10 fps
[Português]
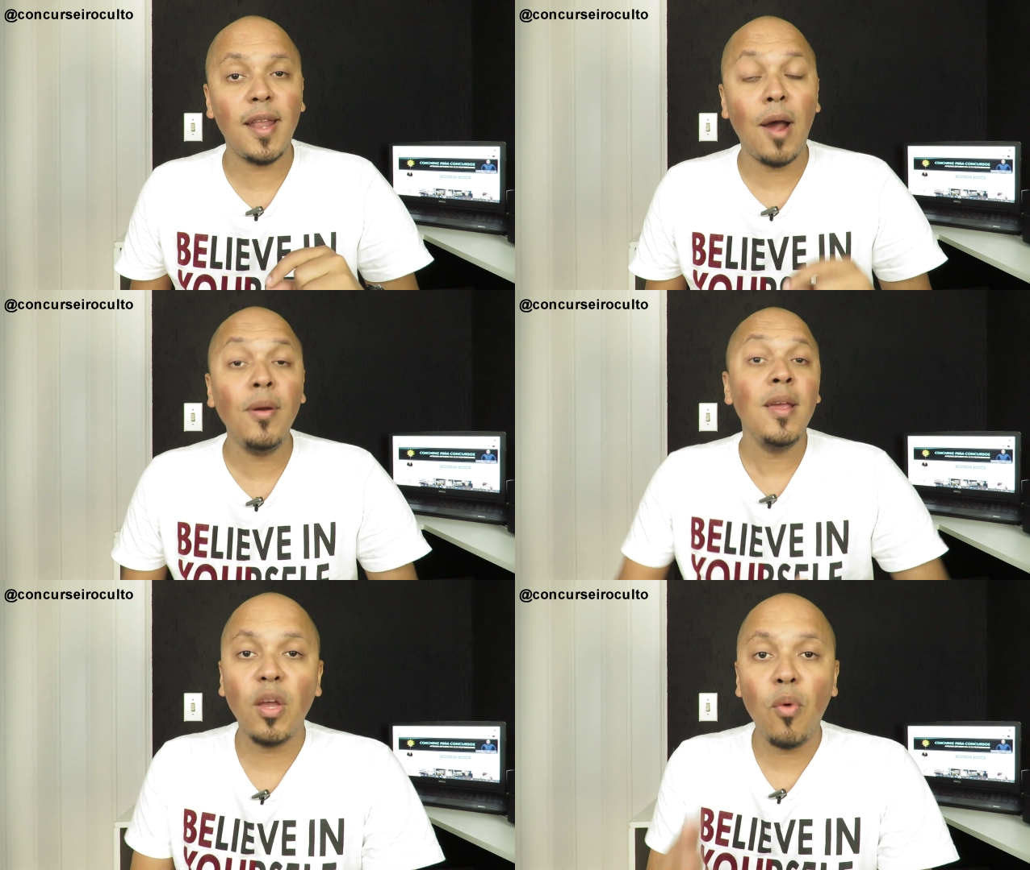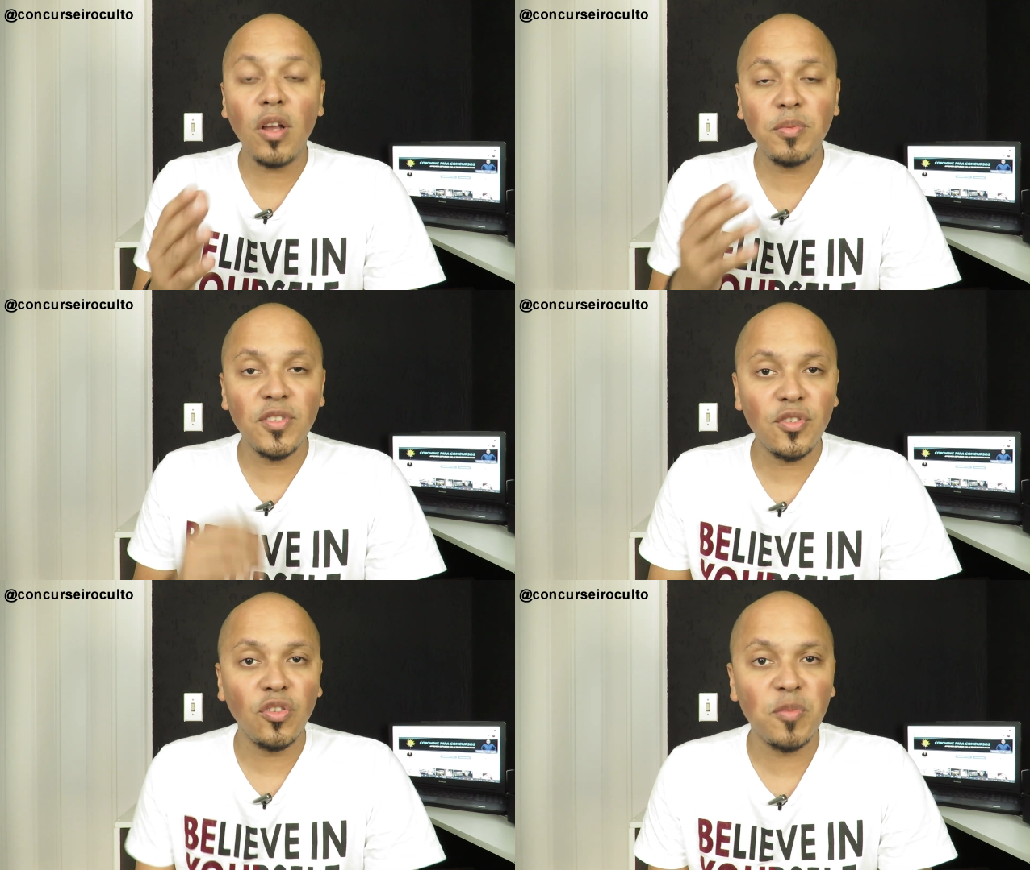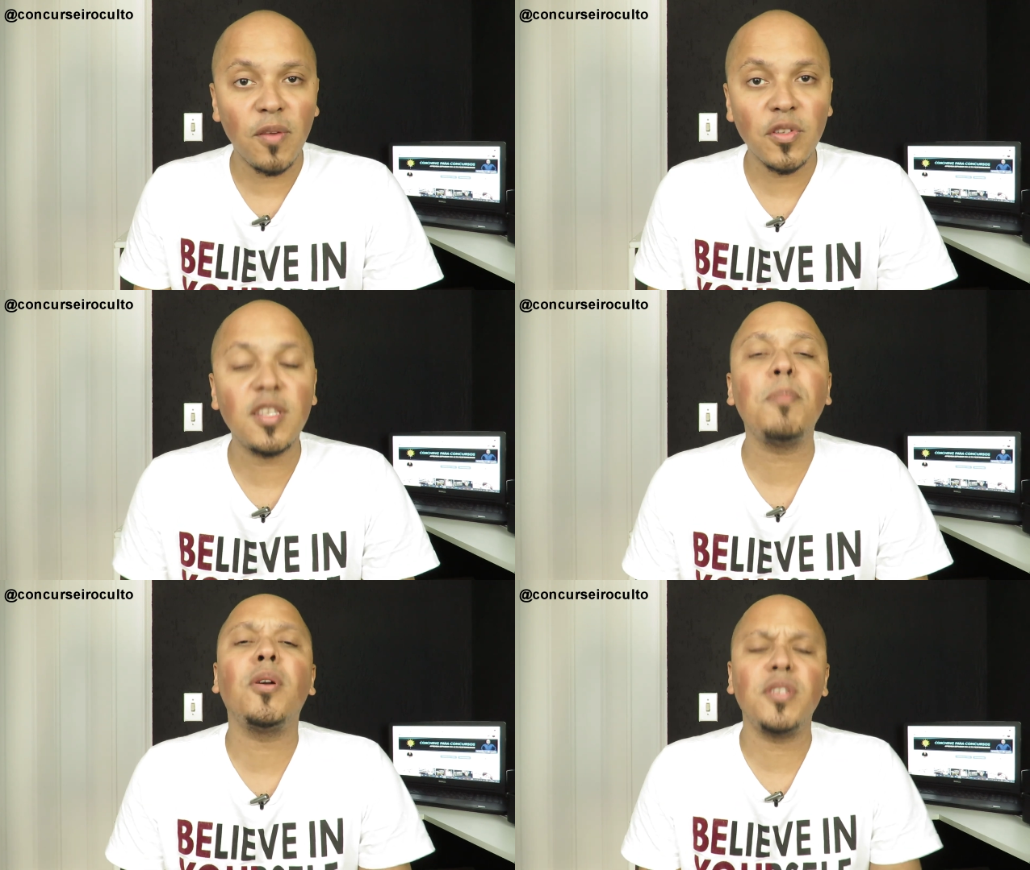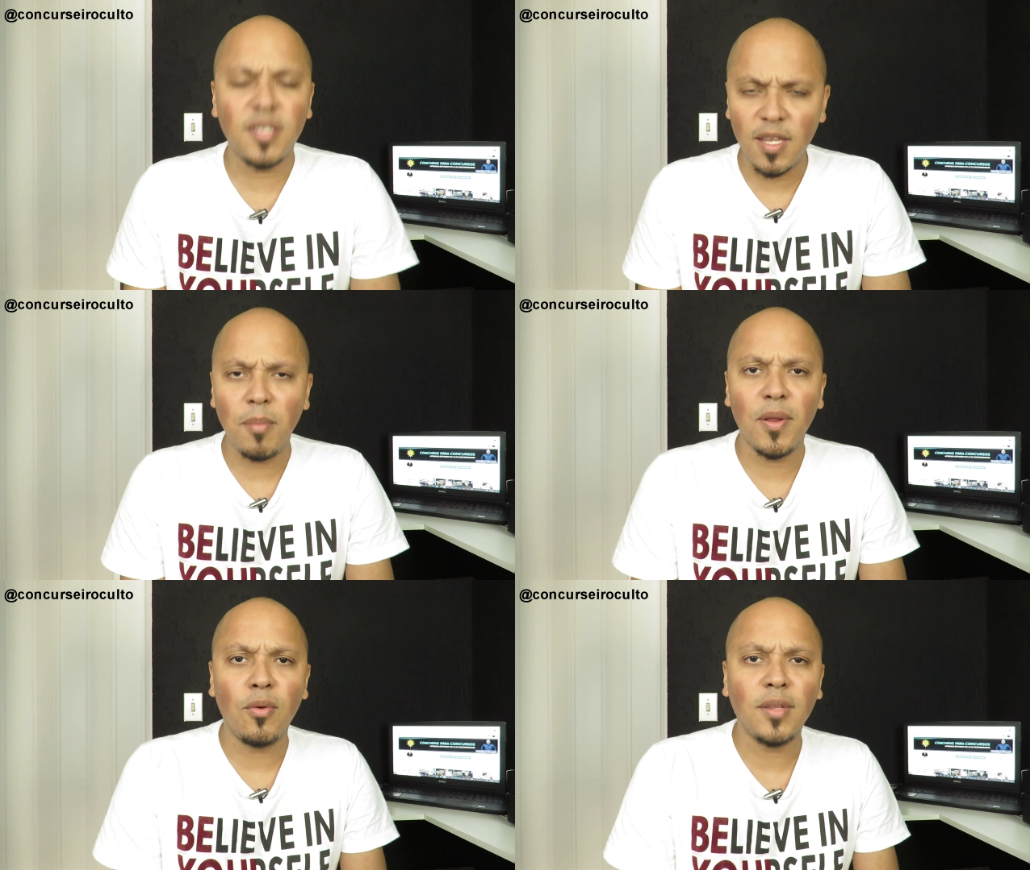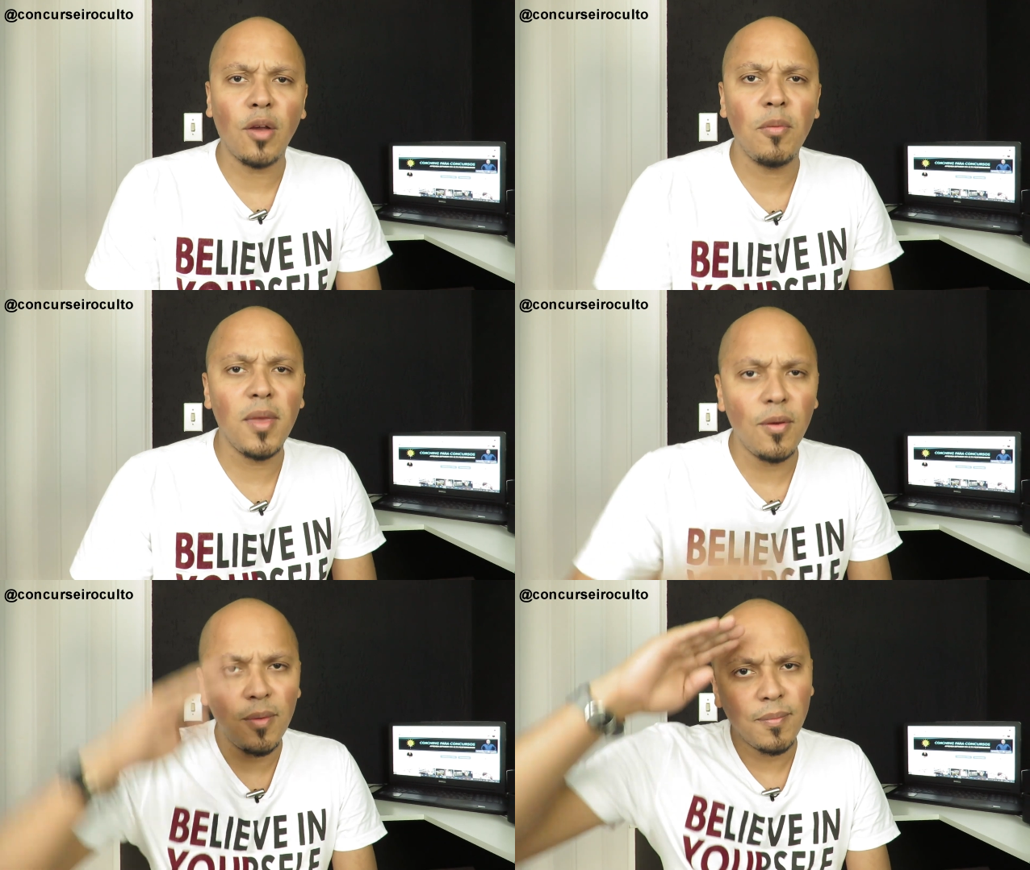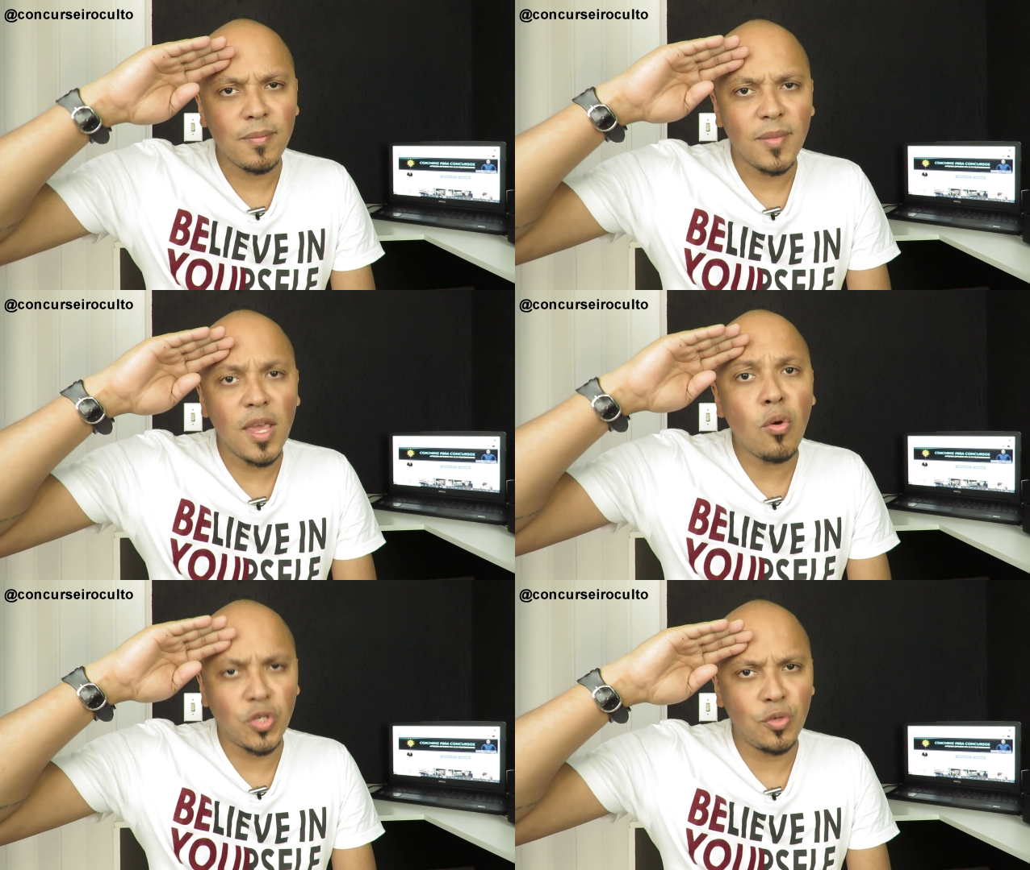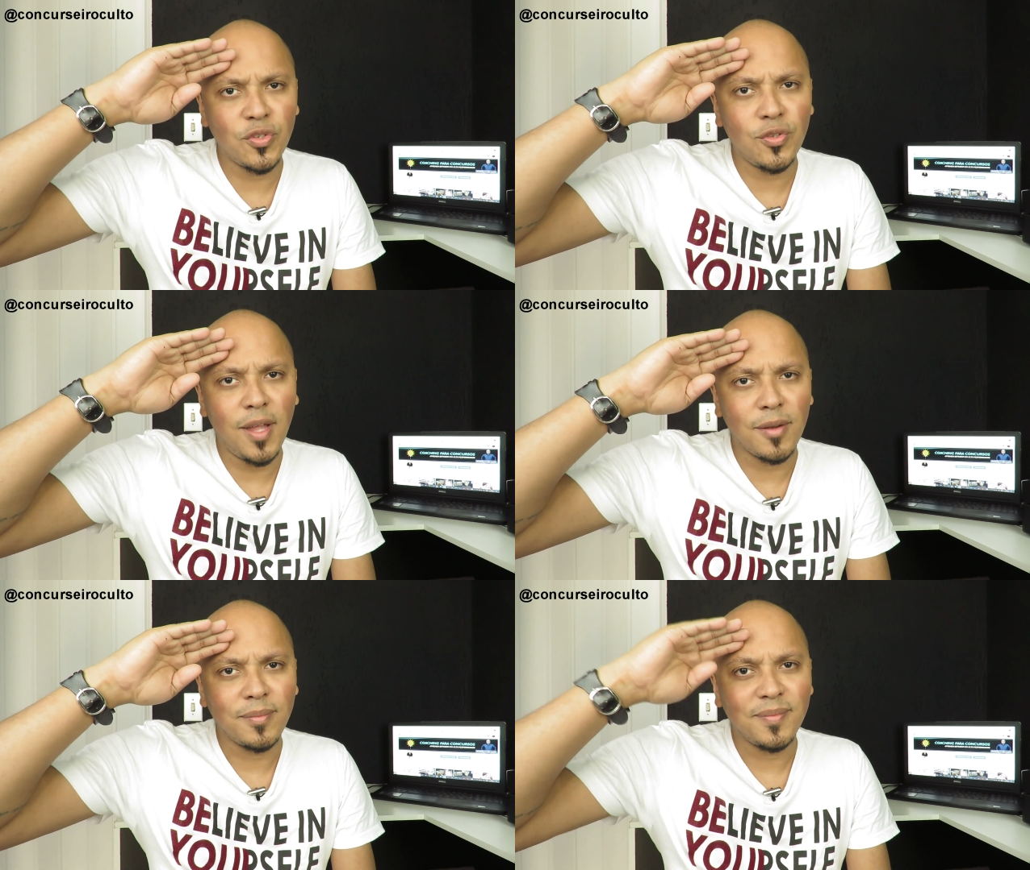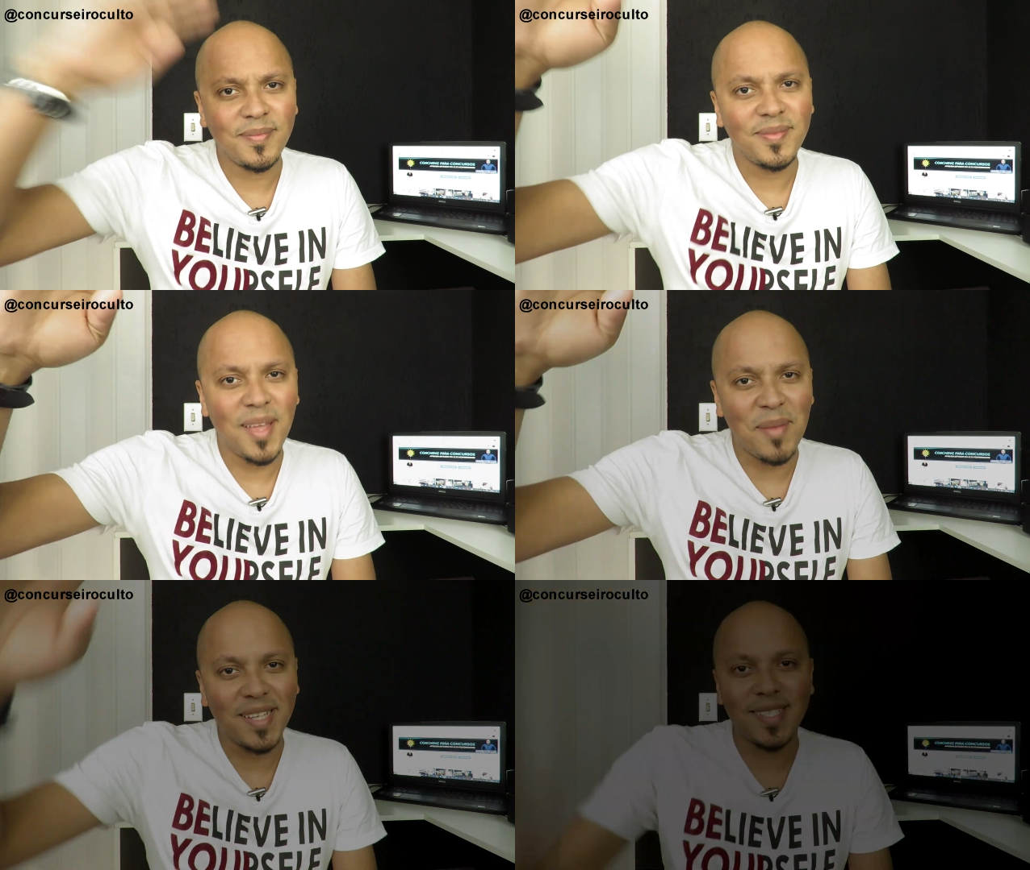Federal. Então, ótimos estudos para você, pode sempre contar comigo e continue estudando. Até